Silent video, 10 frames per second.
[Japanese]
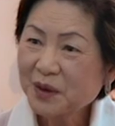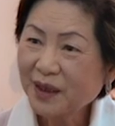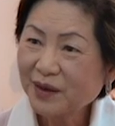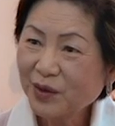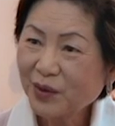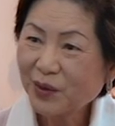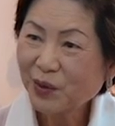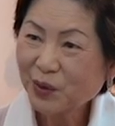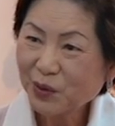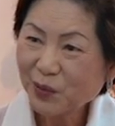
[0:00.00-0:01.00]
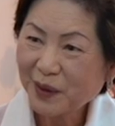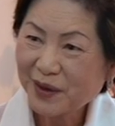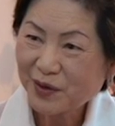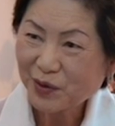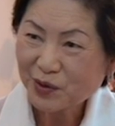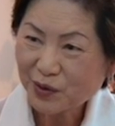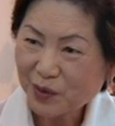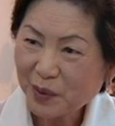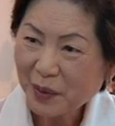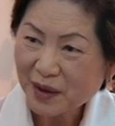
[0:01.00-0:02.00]
さんの言葉をそ
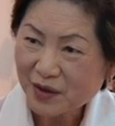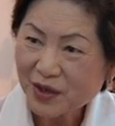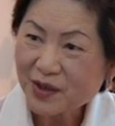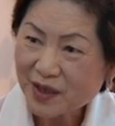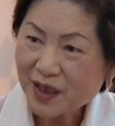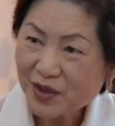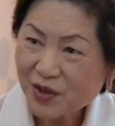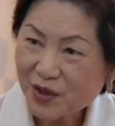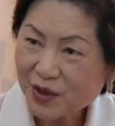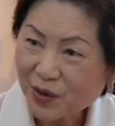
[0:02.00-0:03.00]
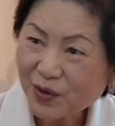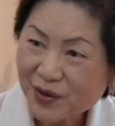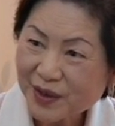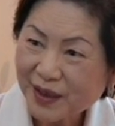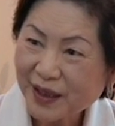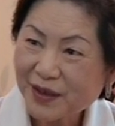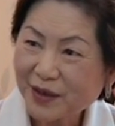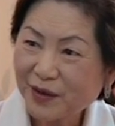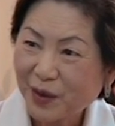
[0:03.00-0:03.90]
のまあ実践し実行していらっしゃる